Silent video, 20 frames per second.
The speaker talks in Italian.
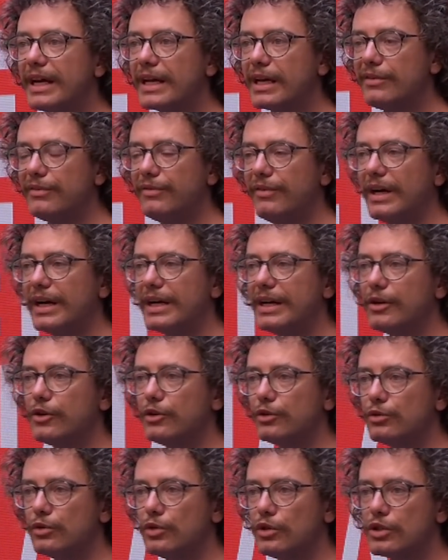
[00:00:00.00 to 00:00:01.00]
a che fare
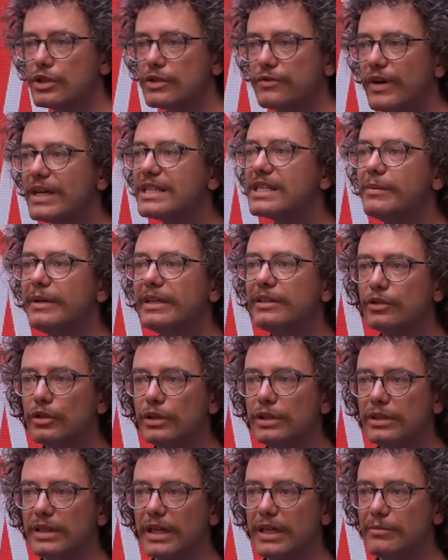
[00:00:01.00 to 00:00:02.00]
con uno sfasamento
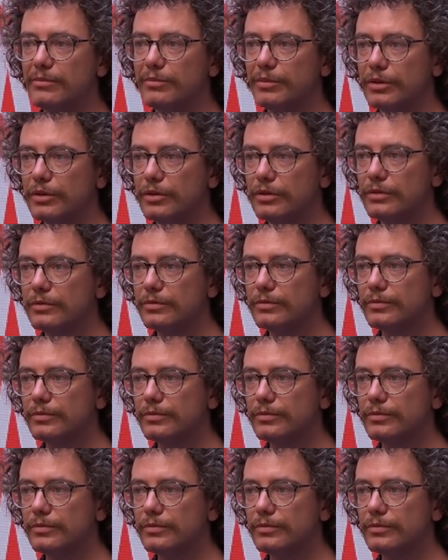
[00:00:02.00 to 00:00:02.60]
di tempo,